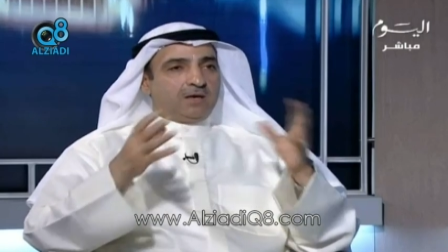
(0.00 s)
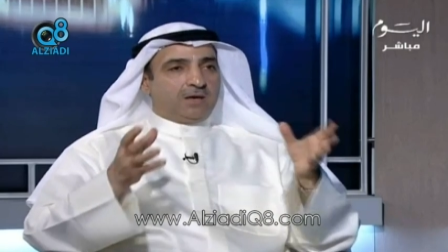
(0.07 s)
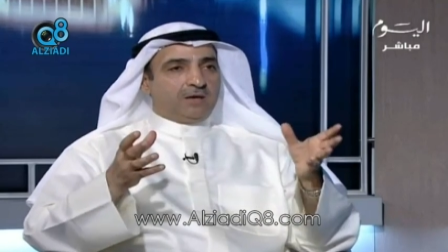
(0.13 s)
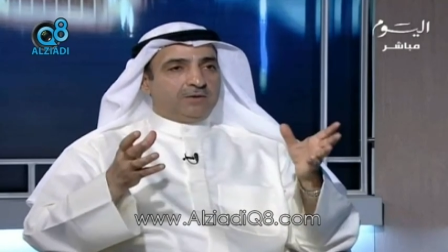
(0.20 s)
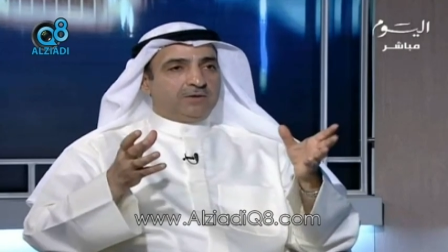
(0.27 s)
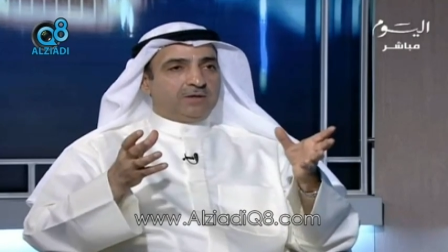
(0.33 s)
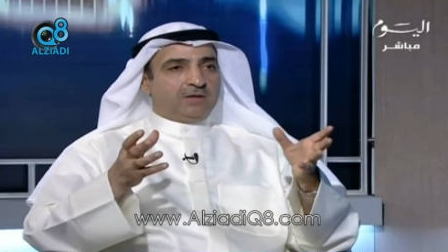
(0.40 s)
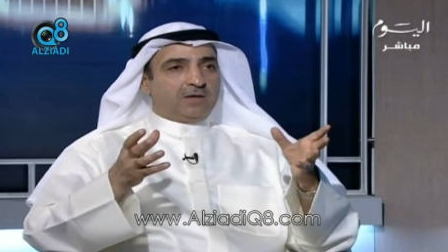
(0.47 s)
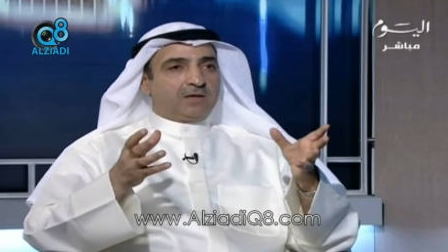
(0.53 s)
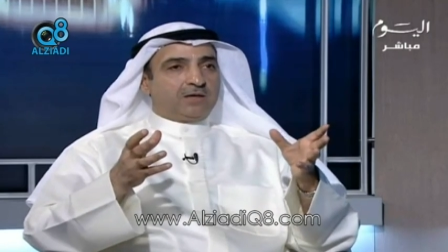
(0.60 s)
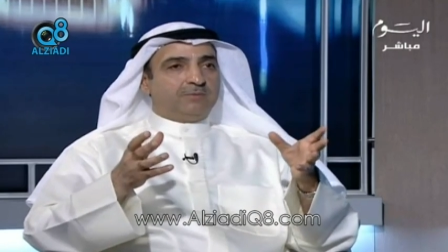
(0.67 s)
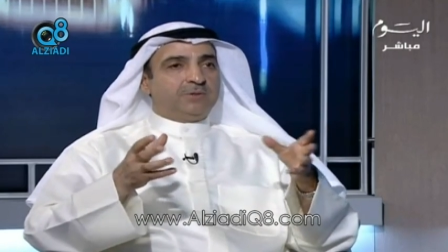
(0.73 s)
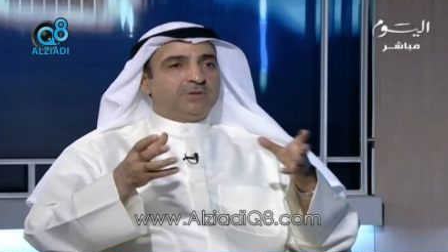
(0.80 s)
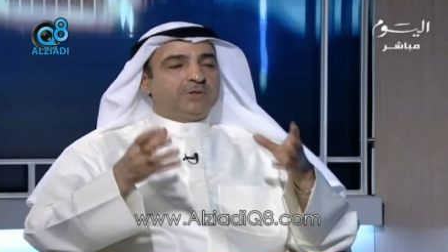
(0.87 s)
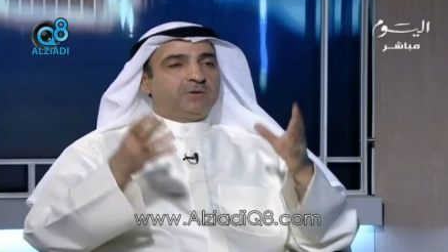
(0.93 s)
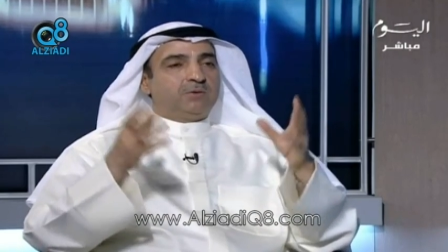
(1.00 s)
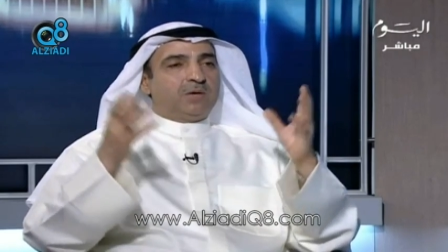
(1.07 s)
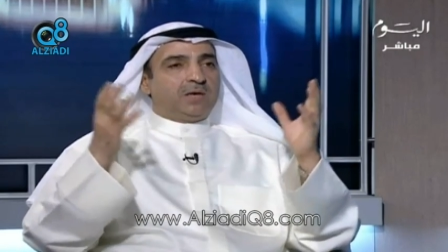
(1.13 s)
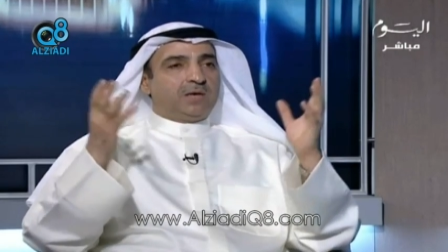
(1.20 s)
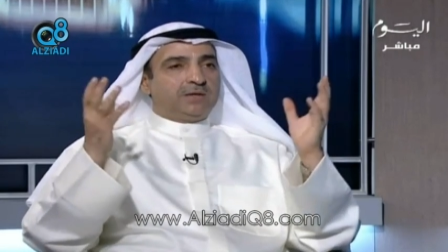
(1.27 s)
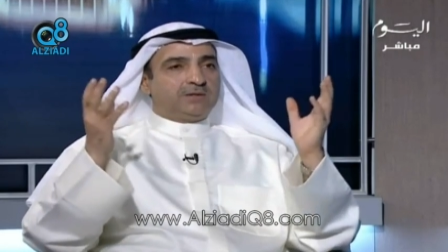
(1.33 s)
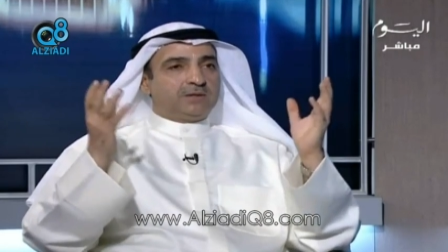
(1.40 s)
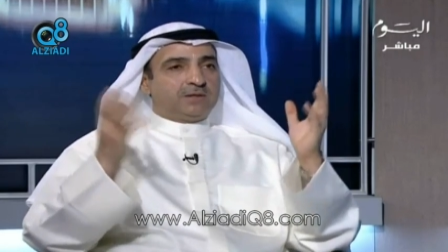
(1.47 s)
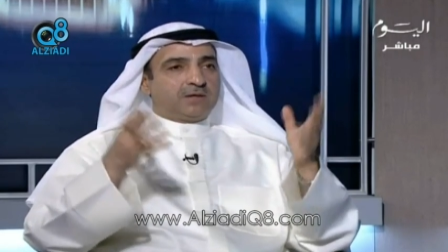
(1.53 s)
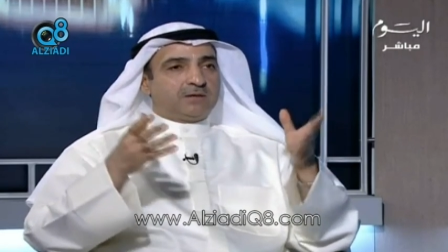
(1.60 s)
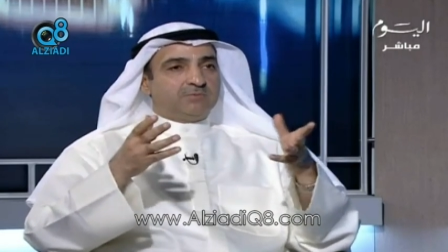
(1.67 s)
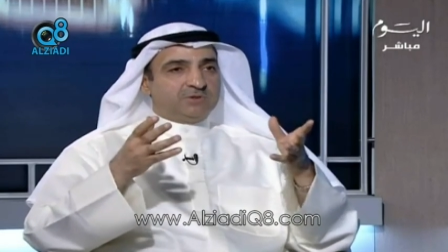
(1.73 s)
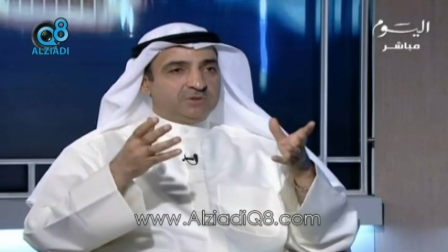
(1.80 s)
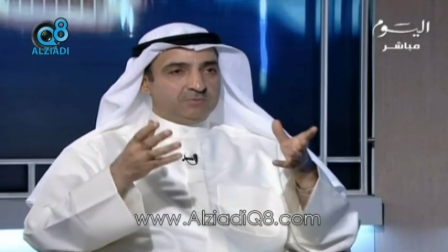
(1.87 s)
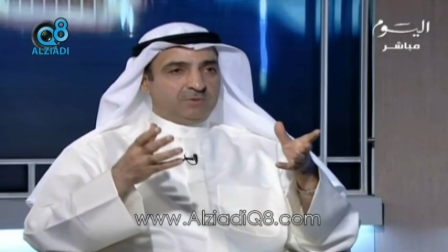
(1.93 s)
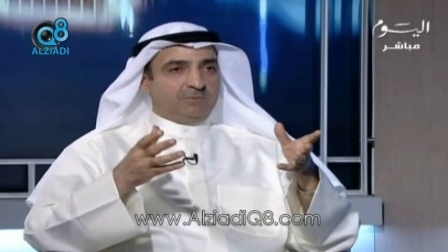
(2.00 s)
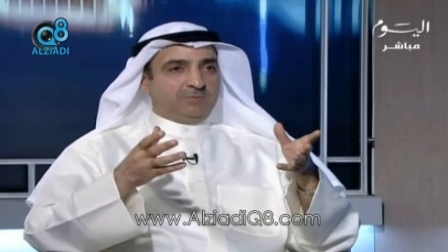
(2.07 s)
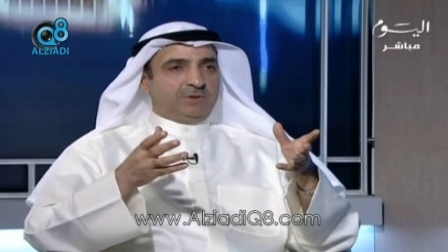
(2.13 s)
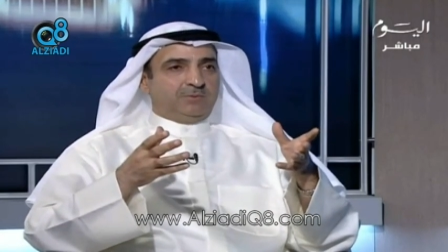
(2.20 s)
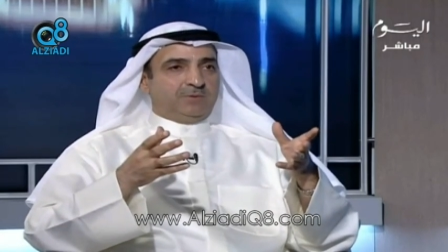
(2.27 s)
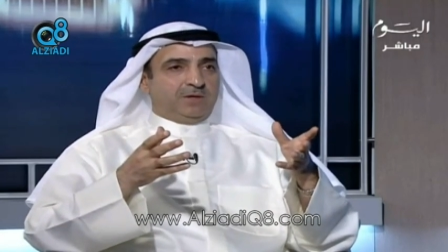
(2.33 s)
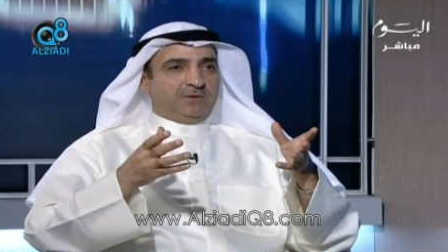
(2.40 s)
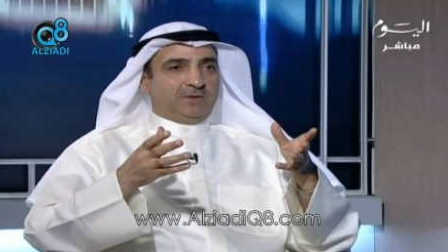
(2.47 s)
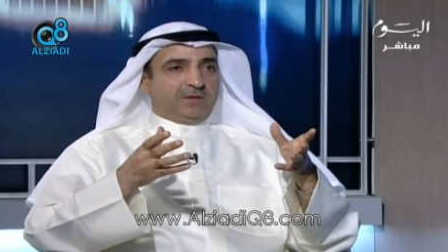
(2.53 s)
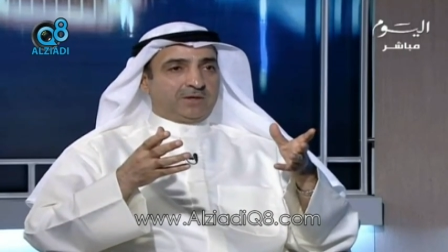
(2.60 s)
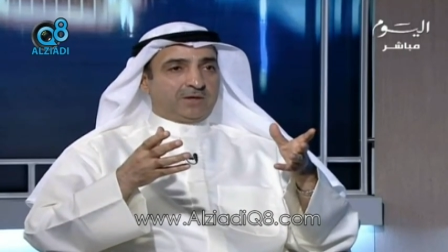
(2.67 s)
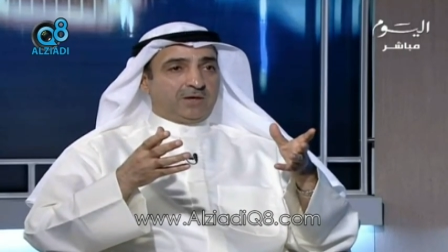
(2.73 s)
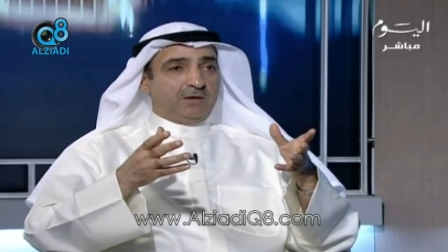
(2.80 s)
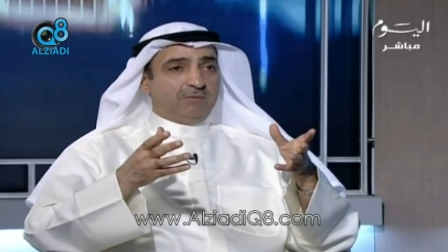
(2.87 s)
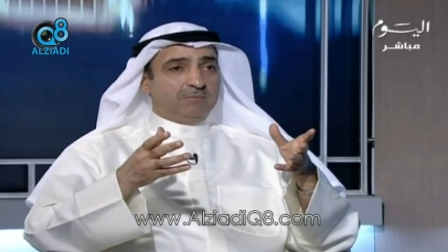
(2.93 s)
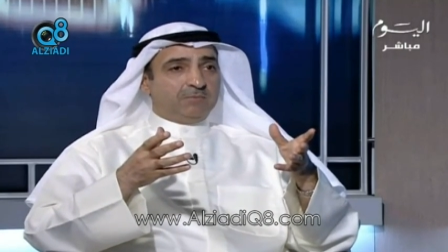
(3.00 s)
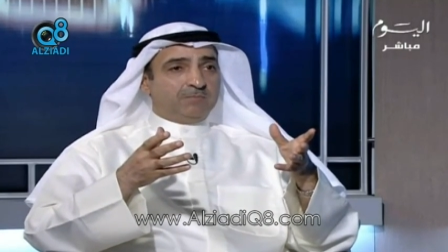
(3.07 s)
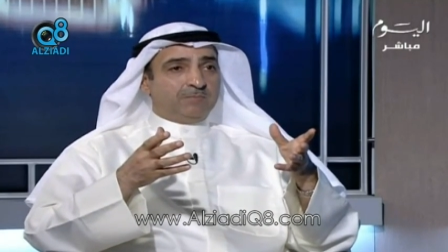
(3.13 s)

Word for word: هذه الأغلبية ولا حتى 50% من هذه الأرقام